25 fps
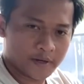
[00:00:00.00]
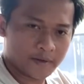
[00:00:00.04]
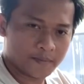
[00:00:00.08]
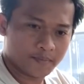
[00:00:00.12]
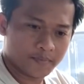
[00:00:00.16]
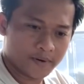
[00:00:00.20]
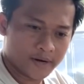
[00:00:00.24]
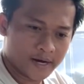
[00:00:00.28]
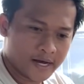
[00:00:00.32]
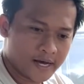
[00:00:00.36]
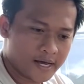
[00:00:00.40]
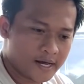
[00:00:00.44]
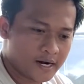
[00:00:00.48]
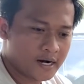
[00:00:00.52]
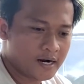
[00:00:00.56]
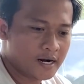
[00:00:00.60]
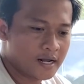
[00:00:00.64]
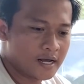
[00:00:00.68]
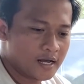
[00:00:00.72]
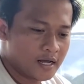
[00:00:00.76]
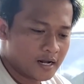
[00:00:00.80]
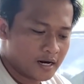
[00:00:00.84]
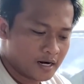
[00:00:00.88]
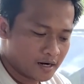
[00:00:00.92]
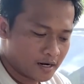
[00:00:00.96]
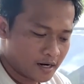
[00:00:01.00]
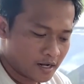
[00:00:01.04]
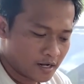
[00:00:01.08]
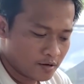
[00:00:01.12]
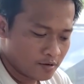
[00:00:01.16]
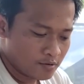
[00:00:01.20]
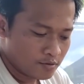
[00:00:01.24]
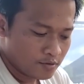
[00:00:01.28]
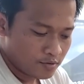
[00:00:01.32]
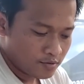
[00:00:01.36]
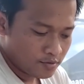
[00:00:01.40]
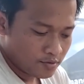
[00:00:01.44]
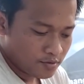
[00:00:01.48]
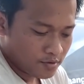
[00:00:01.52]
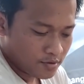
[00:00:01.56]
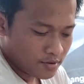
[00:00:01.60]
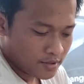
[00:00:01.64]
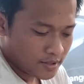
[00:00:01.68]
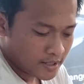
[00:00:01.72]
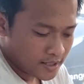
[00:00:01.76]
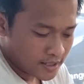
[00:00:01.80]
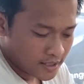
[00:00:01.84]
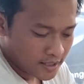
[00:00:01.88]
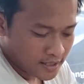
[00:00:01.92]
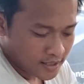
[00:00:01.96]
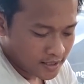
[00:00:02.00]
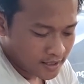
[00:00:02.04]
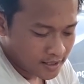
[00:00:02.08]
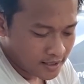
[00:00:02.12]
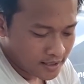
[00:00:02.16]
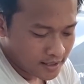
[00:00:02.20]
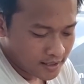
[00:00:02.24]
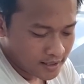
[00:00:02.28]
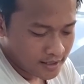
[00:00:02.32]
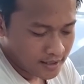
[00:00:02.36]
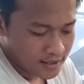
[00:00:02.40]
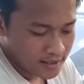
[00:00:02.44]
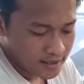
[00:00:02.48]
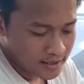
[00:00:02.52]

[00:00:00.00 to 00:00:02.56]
lebar lalu uh, eh,